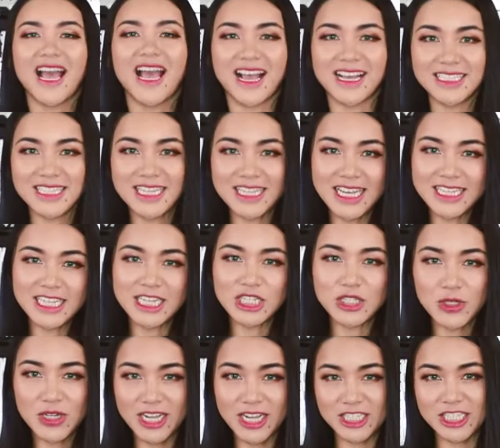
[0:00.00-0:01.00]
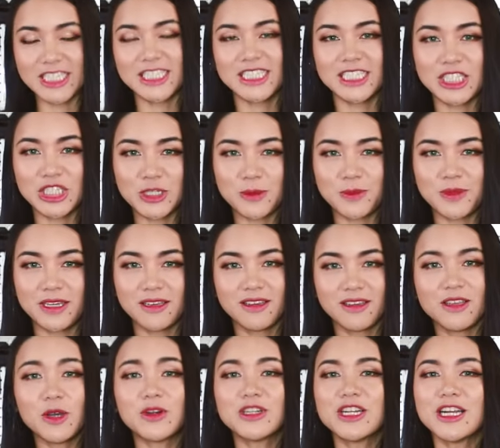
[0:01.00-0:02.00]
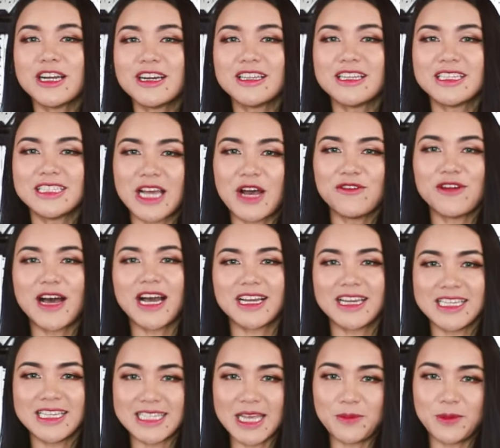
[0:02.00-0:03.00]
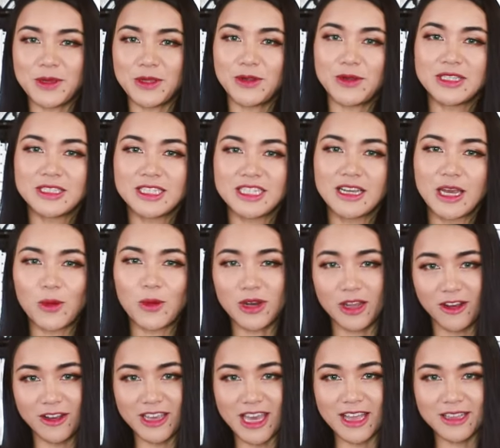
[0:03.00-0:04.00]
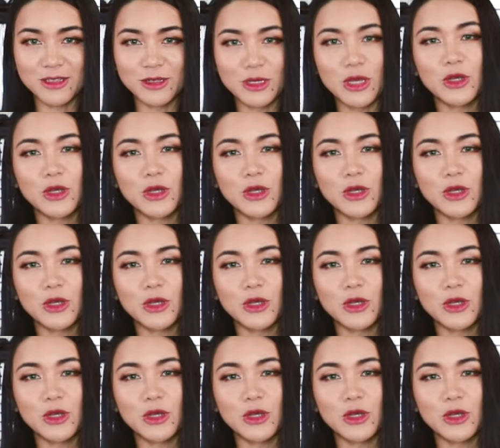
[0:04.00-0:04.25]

感谢大家收看这一期视频，有任何的想法可以在评论区给我留言。